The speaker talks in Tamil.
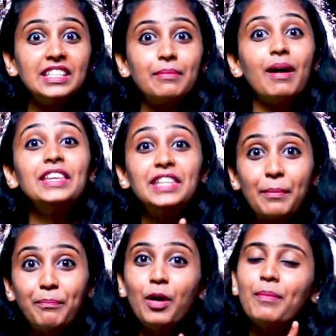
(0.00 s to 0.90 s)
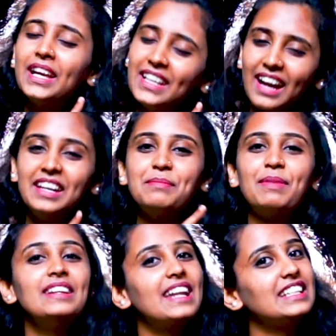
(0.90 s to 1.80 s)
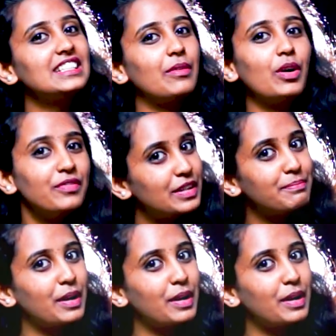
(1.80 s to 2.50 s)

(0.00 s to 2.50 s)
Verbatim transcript: சினிமா எப்போவுமே கண்டிப்பாக நேஷ்னல் அவார்ட் வின்